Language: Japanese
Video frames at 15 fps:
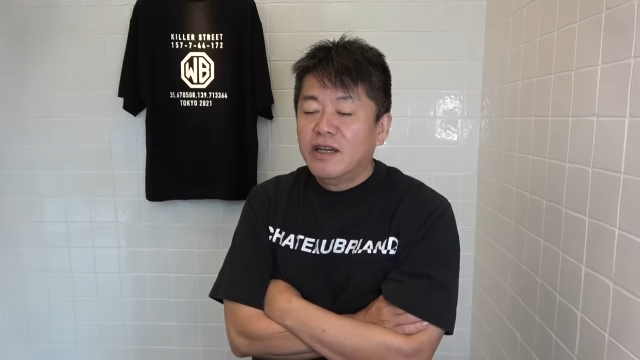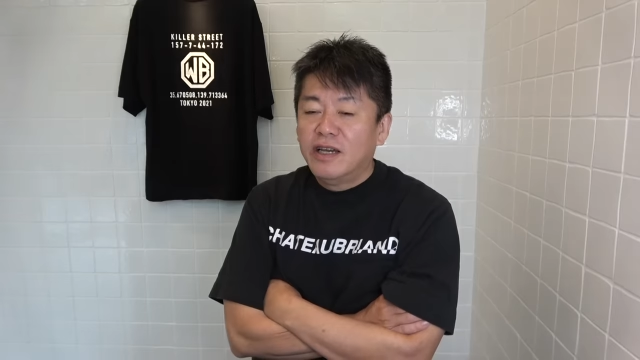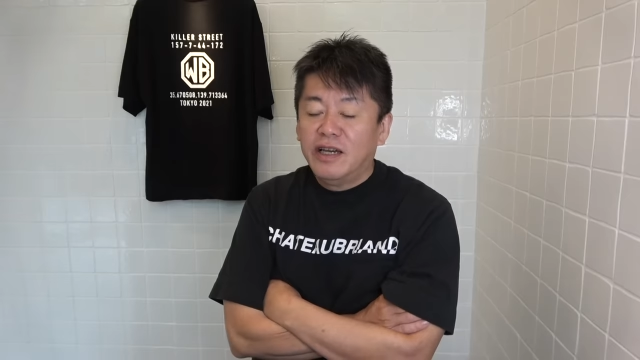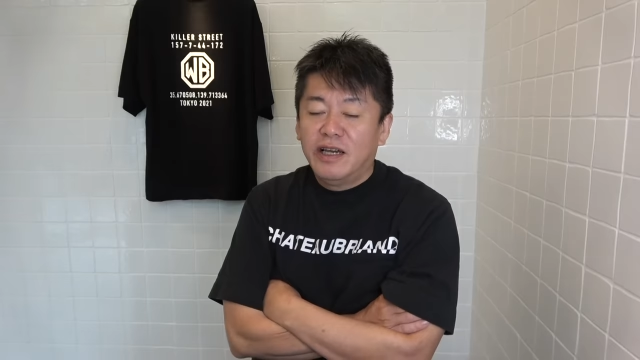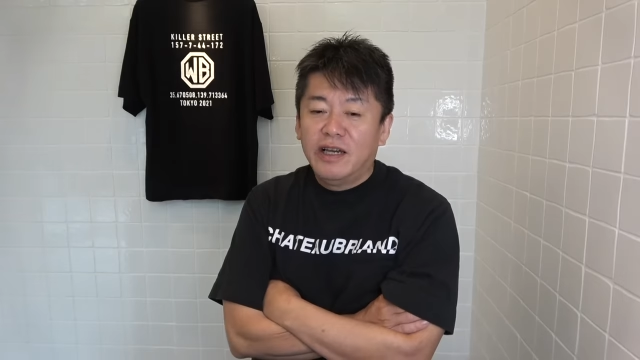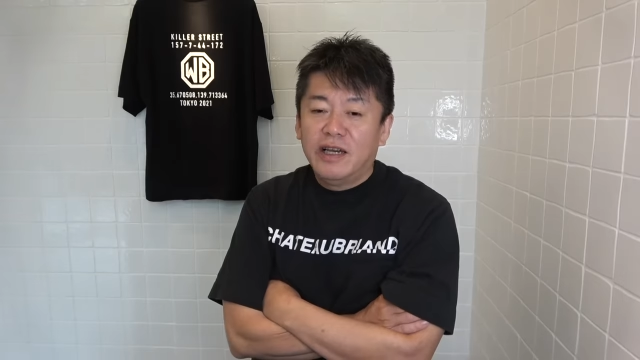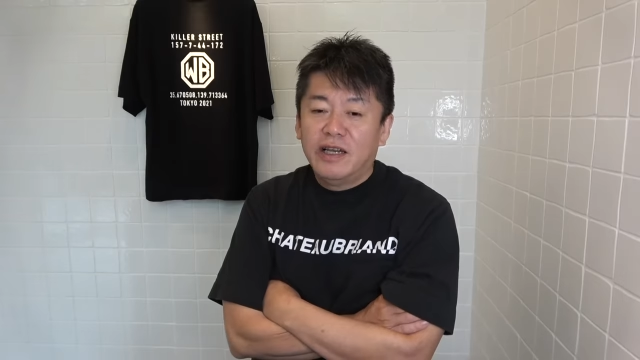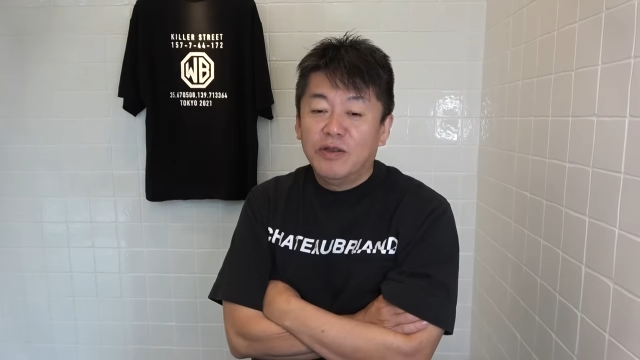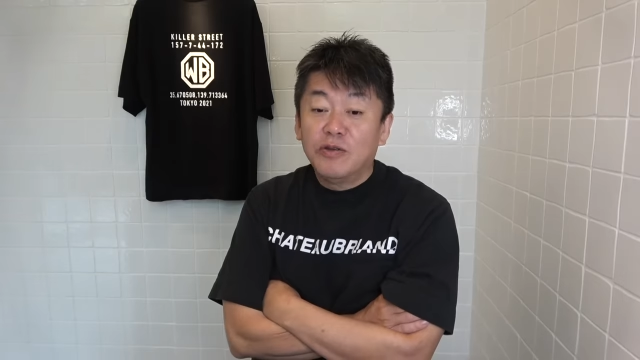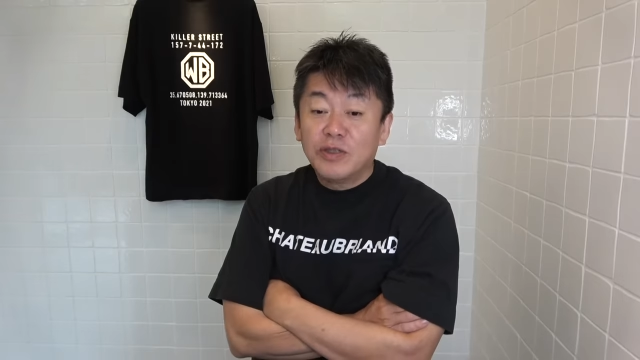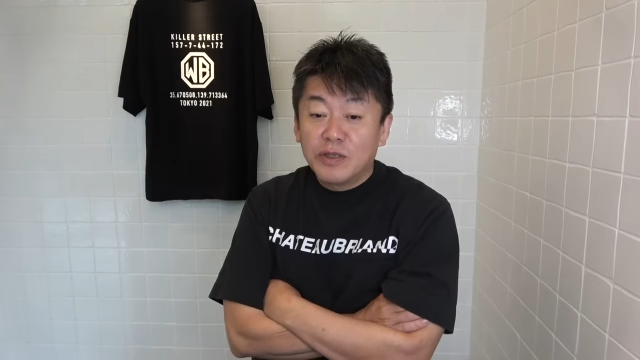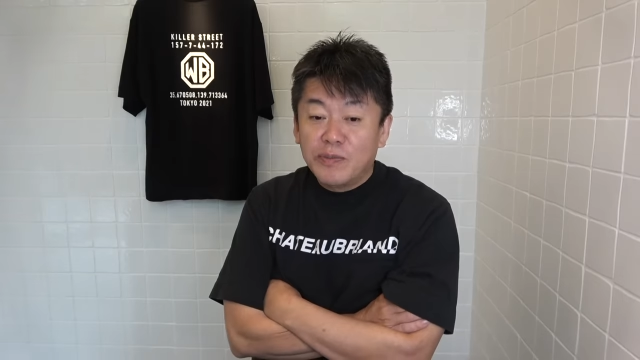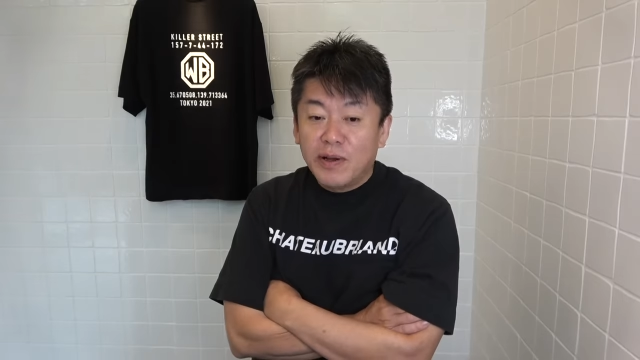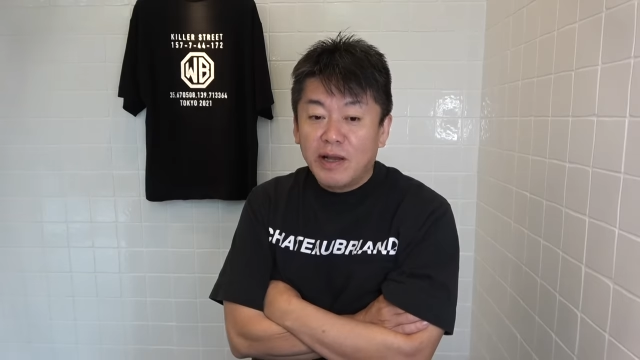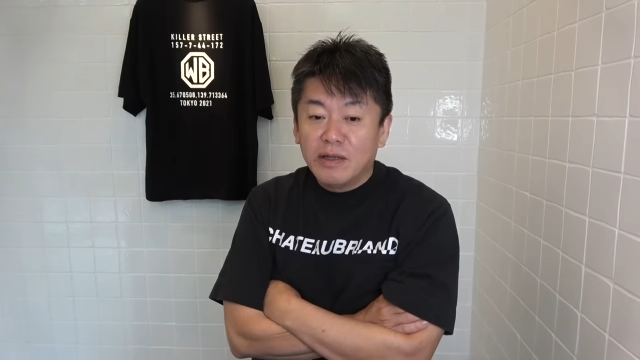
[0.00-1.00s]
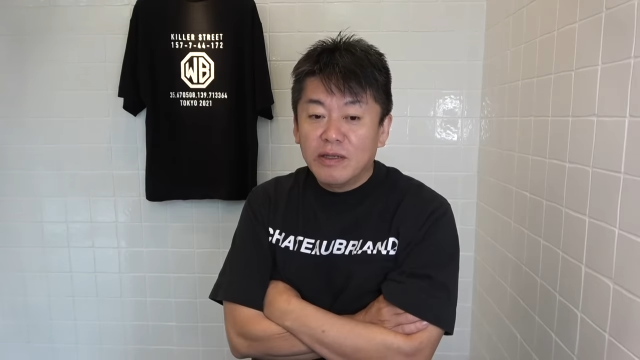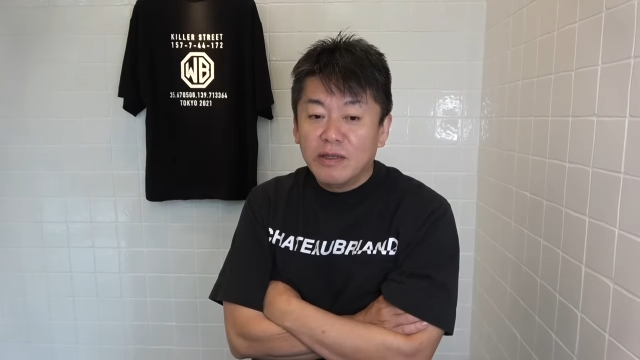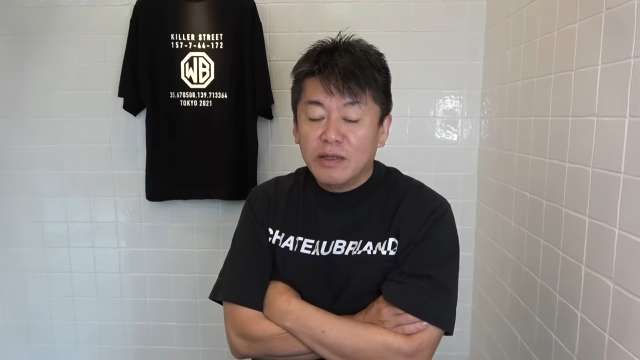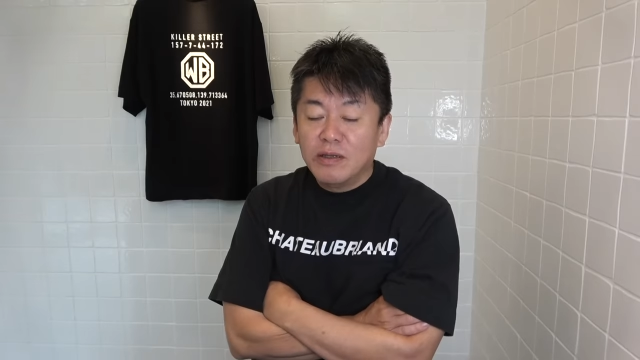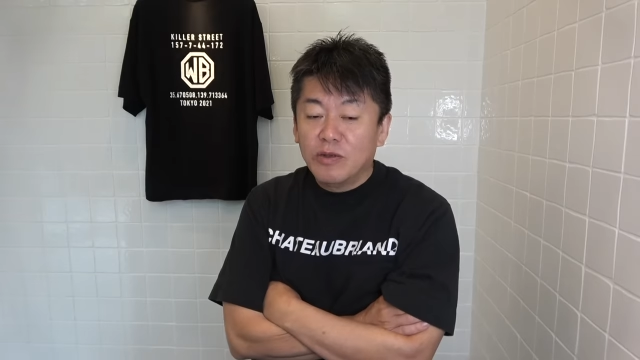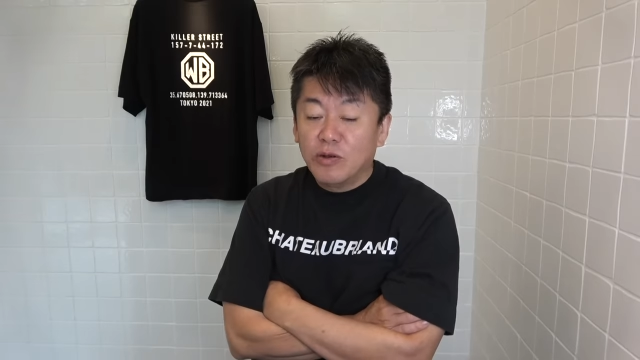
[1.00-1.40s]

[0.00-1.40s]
えー、ノンスパン